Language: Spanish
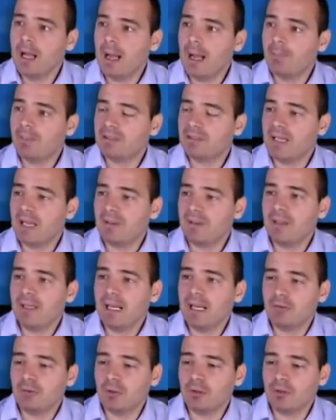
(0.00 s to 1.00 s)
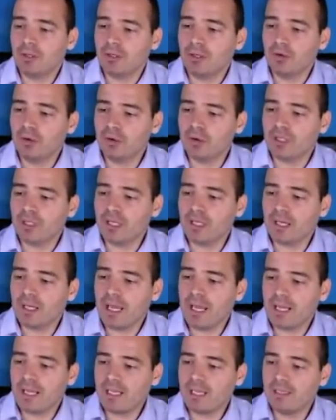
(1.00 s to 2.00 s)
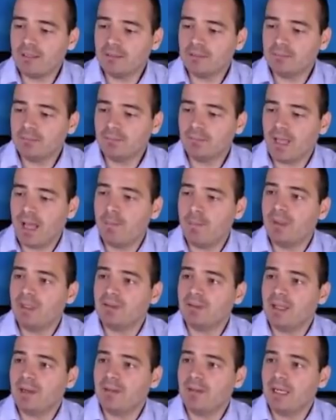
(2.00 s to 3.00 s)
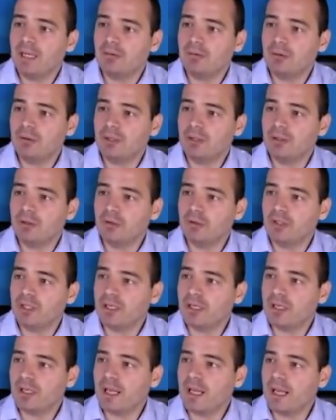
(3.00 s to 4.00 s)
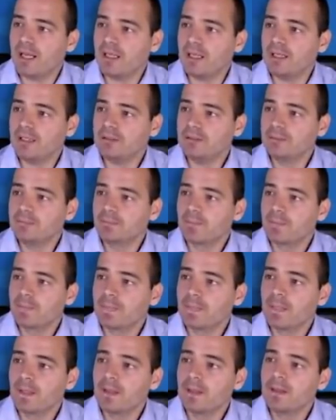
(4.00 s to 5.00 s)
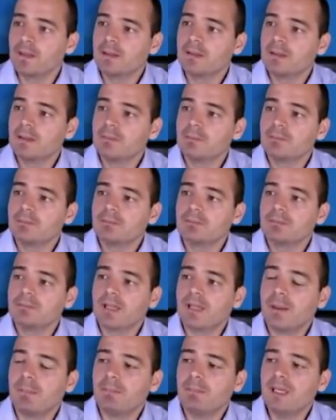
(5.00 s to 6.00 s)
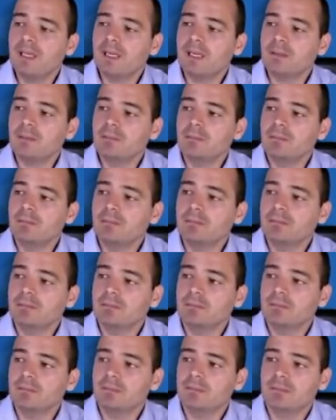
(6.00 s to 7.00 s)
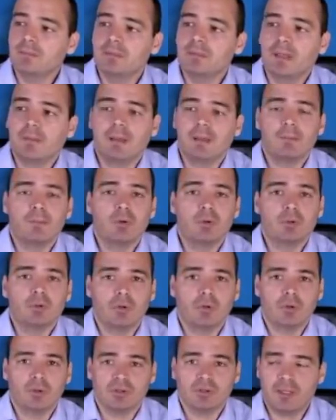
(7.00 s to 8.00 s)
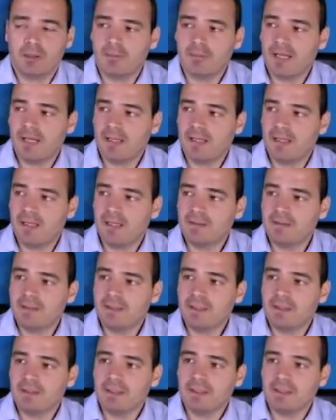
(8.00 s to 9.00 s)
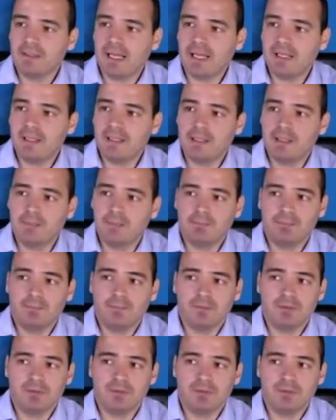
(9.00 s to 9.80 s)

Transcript: A pesar de la torre no tener jaques, a pesar de la torre no tener jaques, también debemos observar este detalle